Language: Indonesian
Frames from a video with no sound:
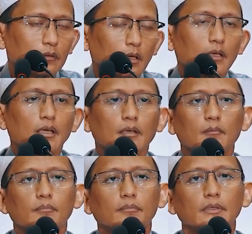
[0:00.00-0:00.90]

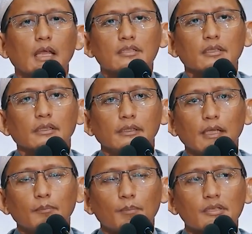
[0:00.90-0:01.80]
karena
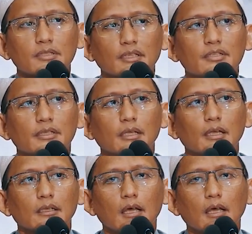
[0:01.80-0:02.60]
setiap perselisihan